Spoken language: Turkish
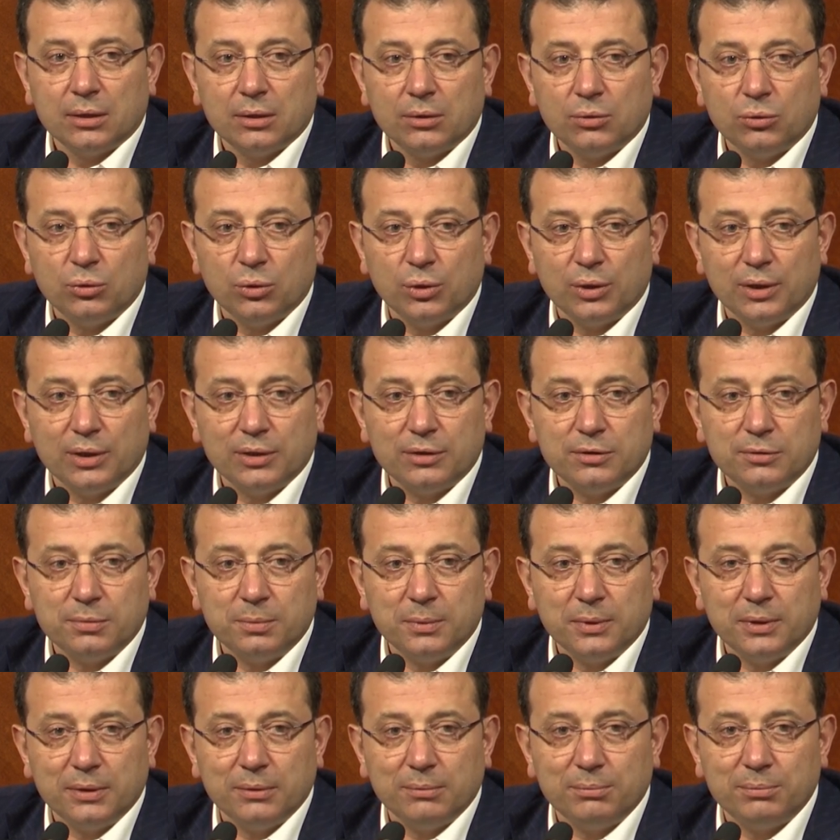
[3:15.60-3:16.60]

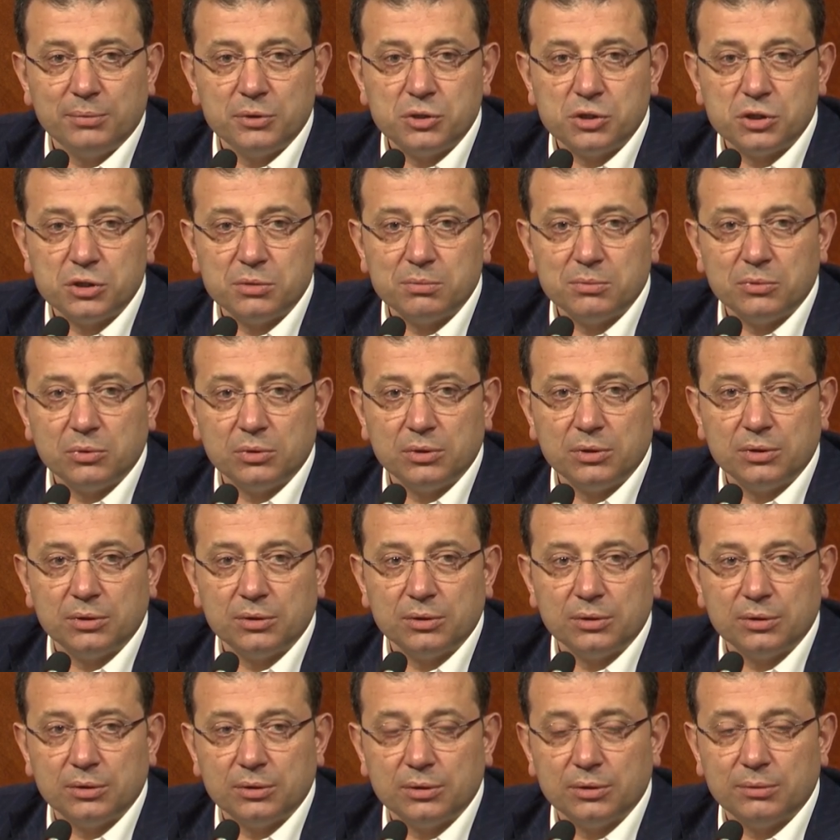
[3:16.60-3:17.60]
yönetme biçimi
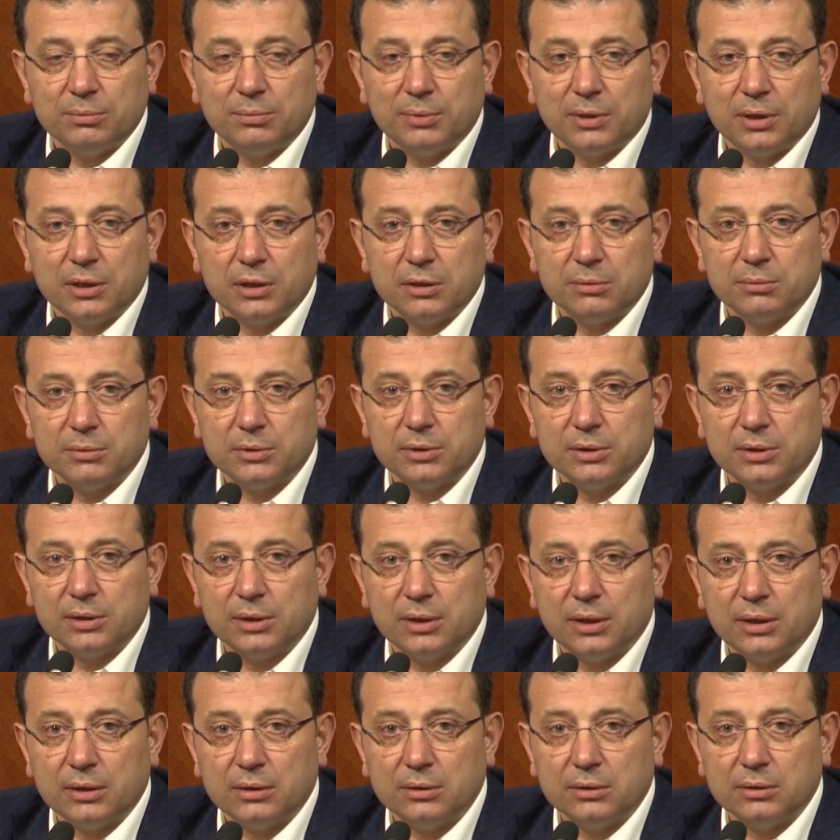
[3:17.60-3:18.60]
e,
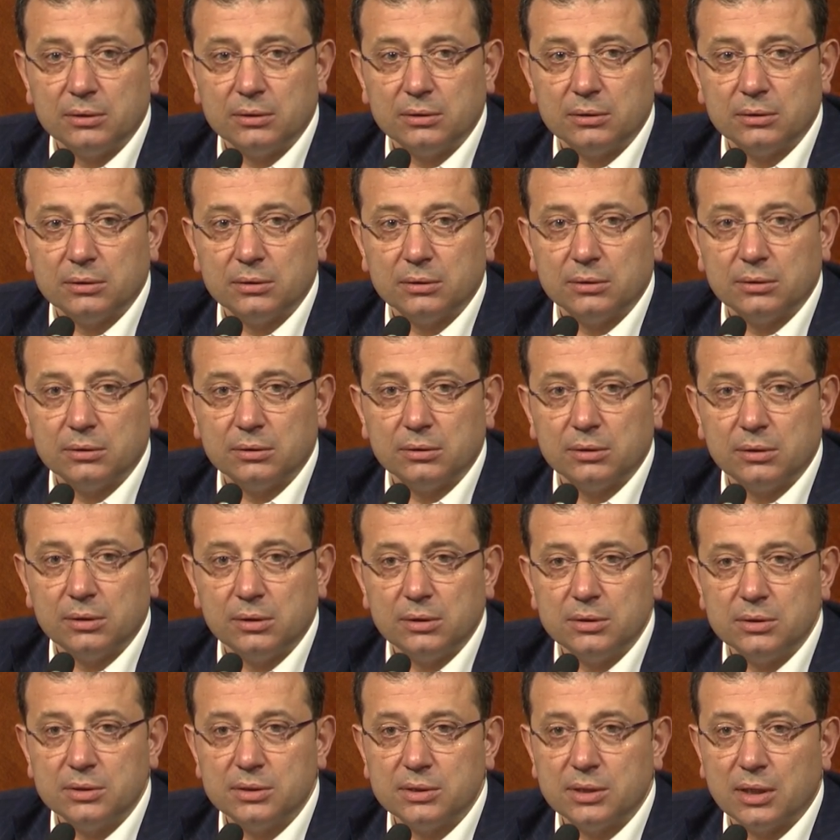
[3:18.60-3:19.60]
bakımından
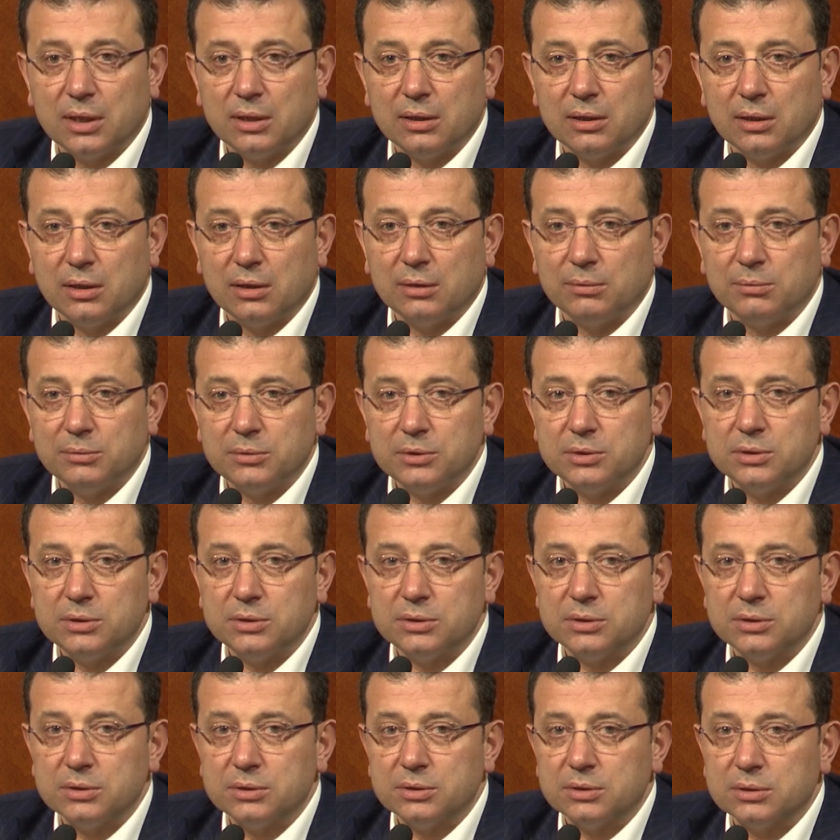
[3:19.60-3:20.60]

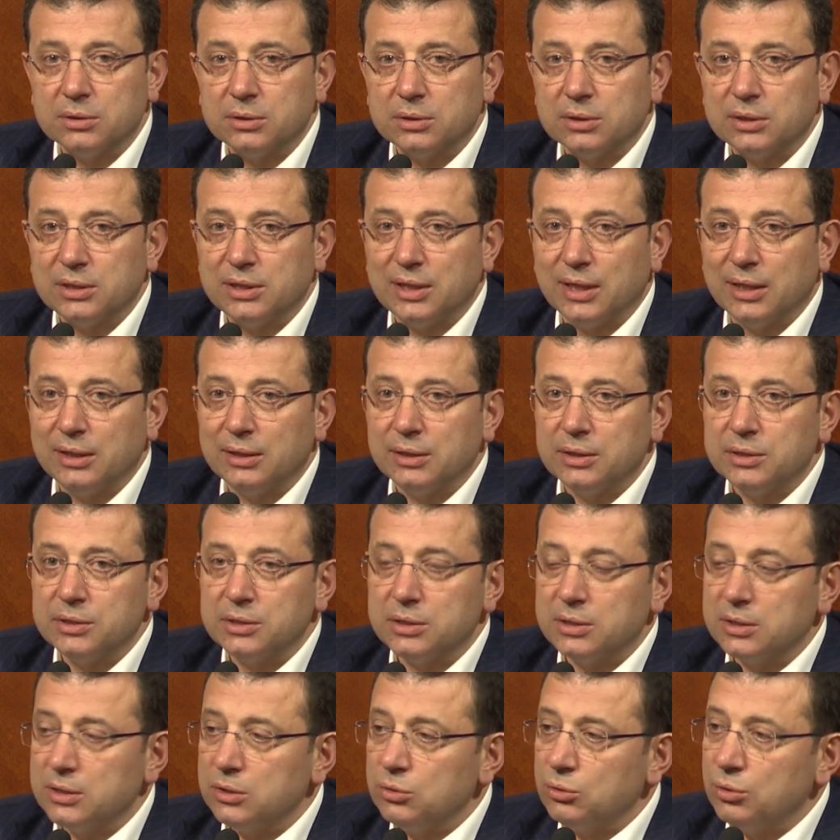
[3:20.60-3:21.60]
insanlarımız
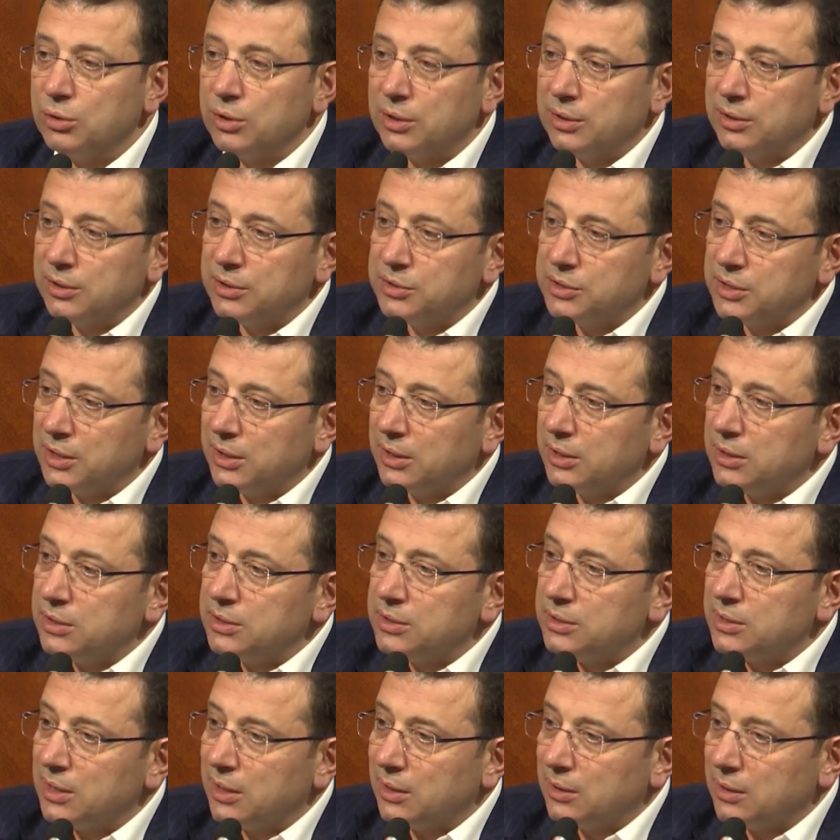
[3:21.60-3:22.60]
kendisini yönetecek
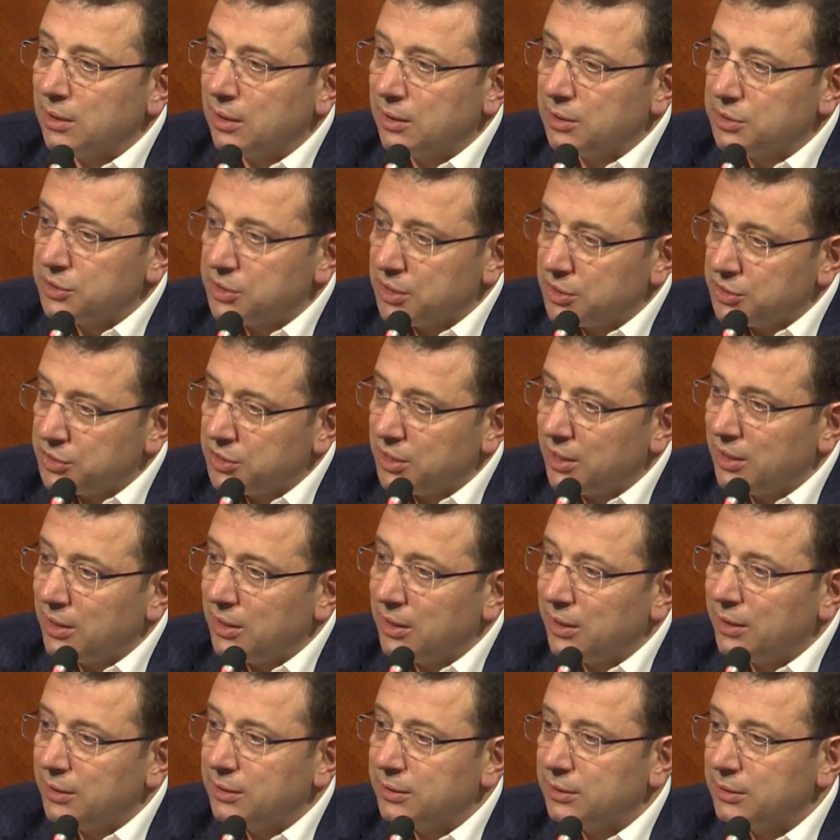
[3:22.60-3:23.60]
insanları
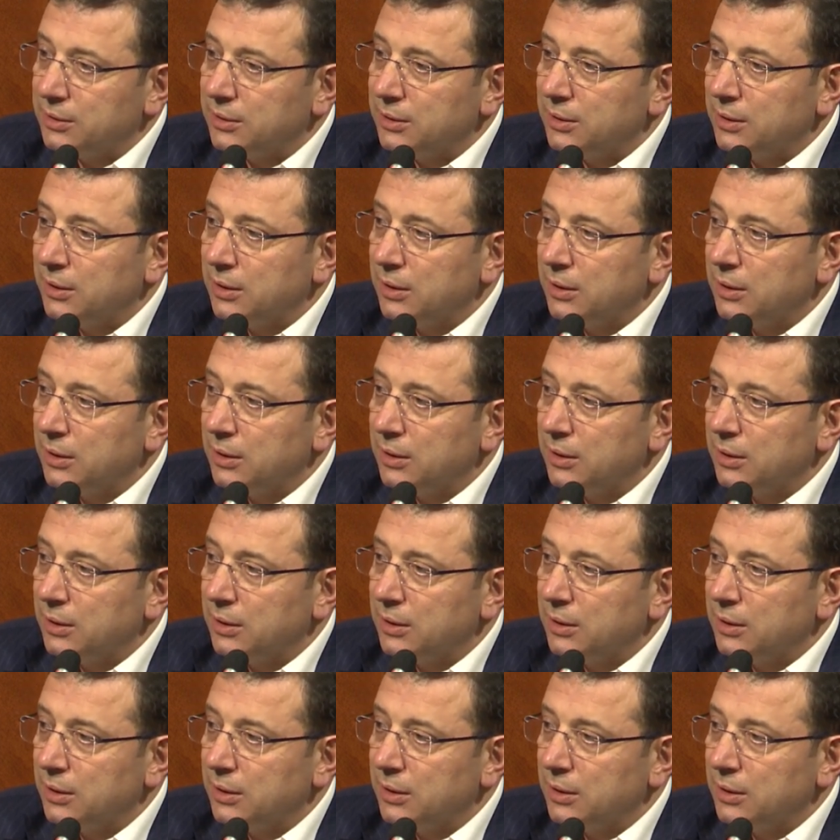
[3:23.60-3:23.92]
seçerler.